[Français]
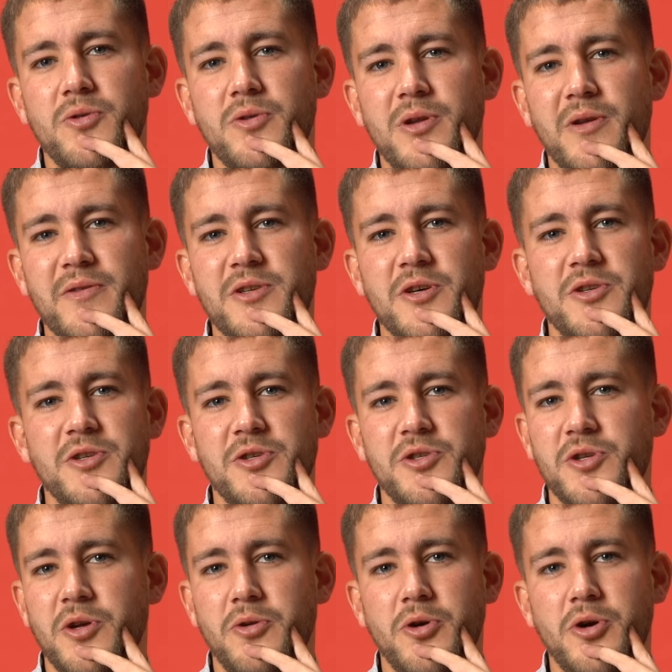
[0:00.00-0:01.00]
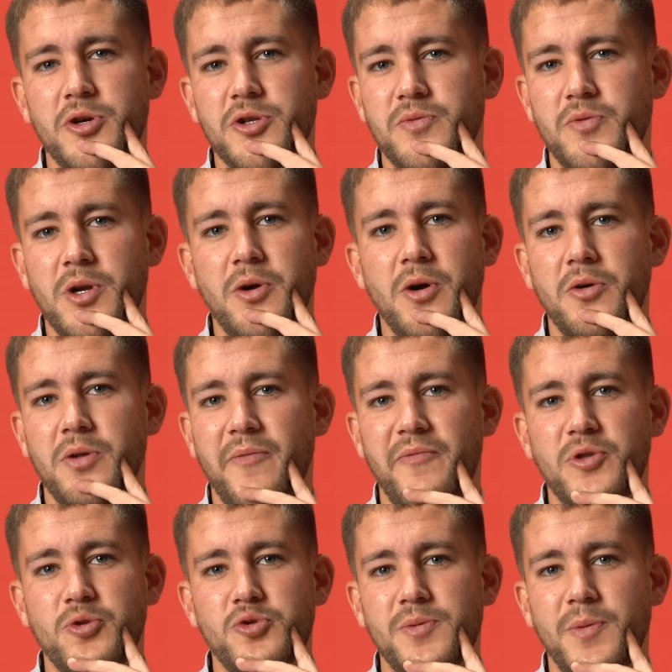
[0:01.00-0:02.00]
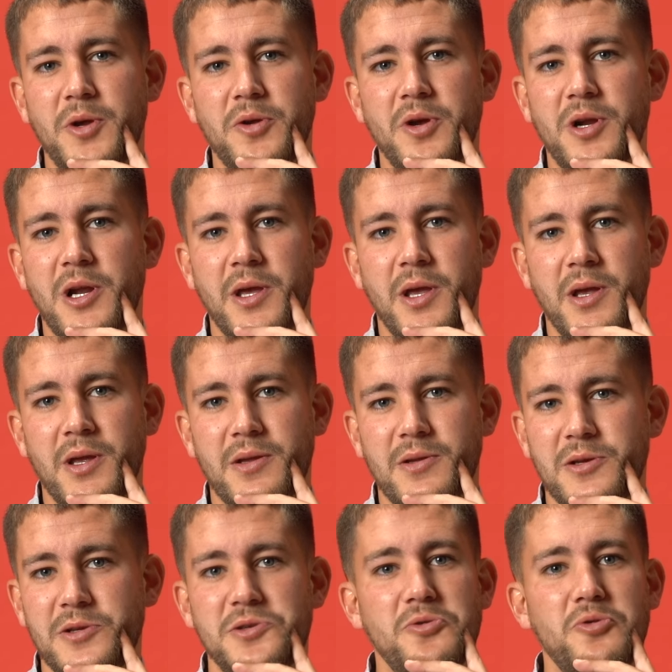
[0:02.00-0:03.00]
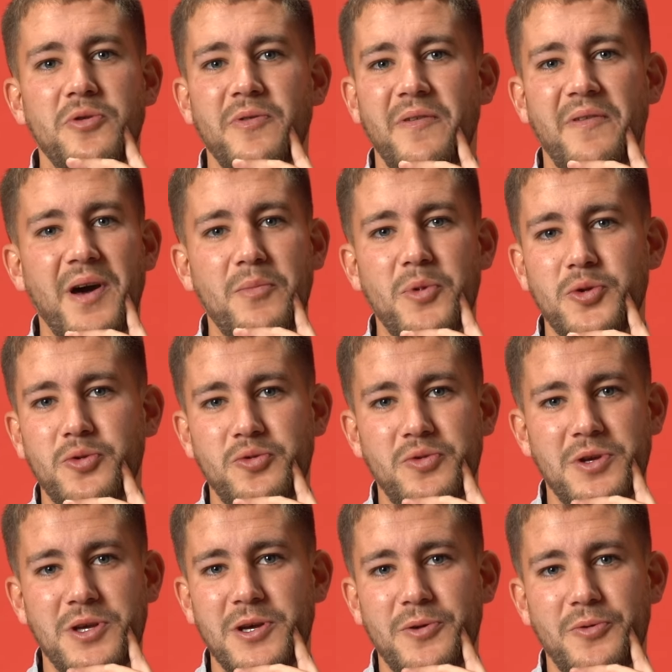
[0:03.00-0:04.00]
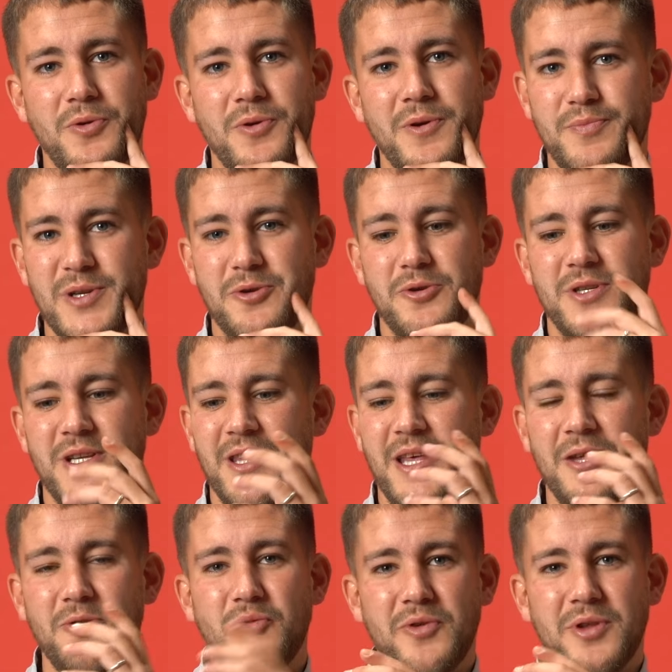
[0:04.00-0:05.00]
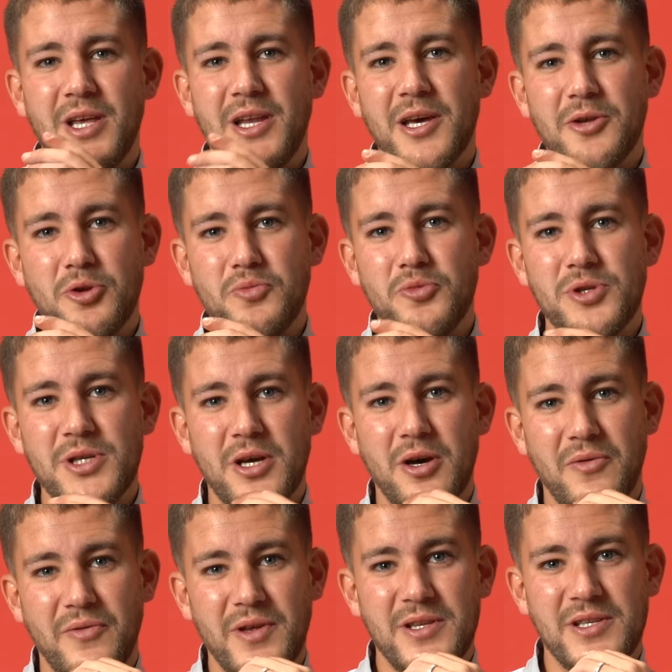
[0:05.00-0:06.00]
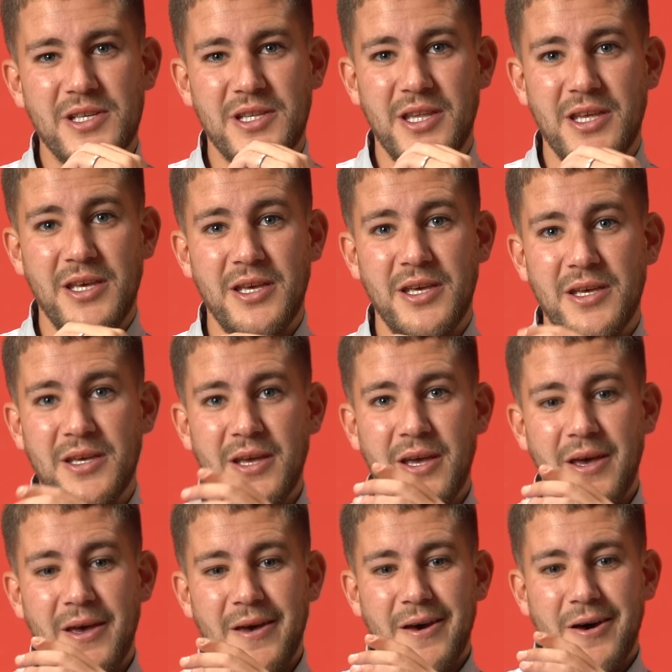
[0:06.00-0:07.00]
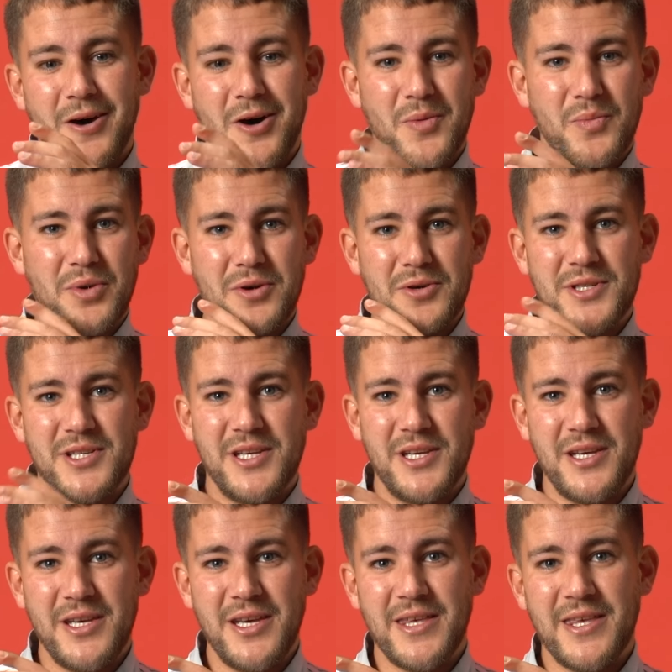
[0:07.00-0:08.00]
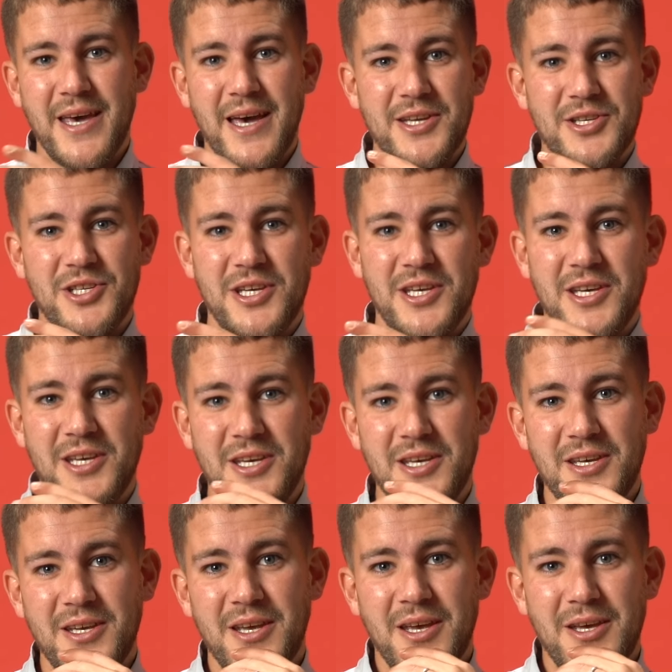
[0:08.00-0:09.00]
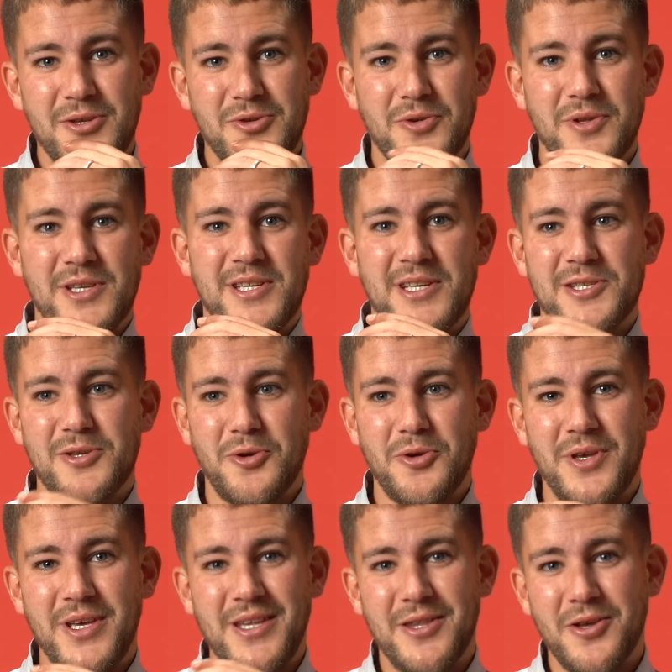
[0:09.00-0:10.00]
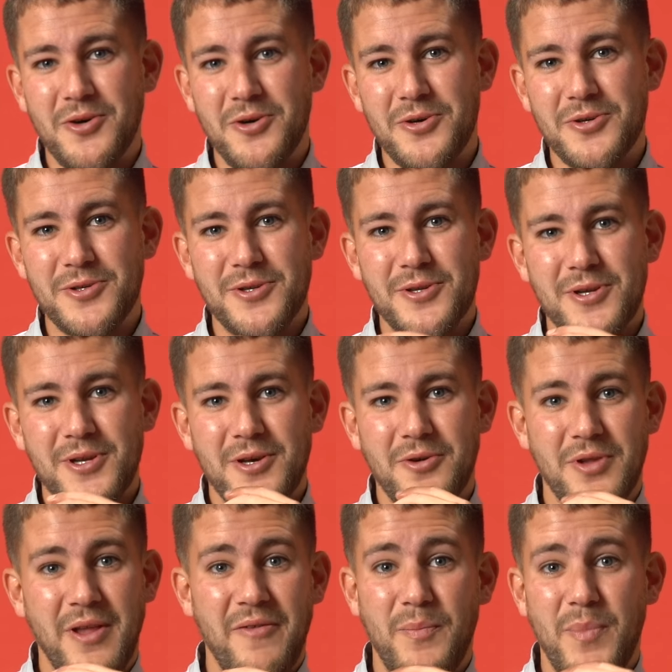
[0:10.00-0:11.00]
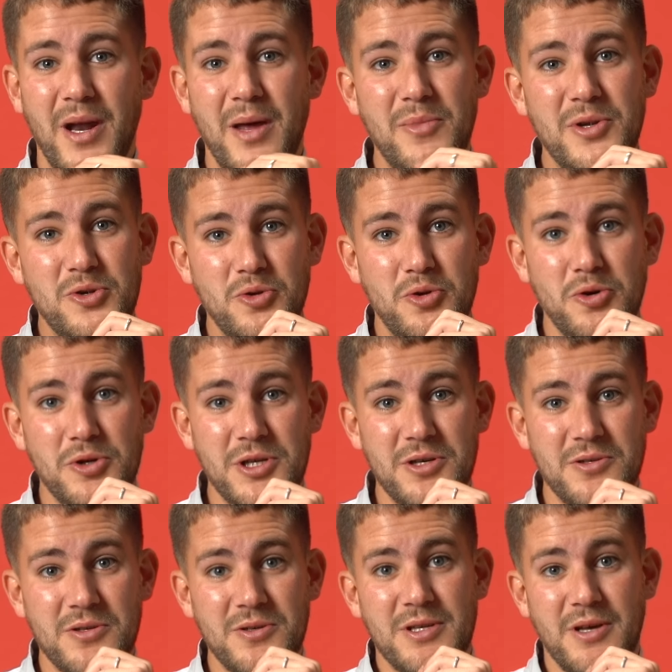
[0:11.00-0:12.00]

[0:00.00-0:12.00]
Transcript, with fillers: Il avait sorti Charles volley on avait tous pris une claque. Il a dit lui, il va vraiment tout nickel. Parce que c'était un nouveau délire de musique en fait. C'était ambiancé, quartier, sur des instruments qui dansent. On n'avait pas l'habitude de ça.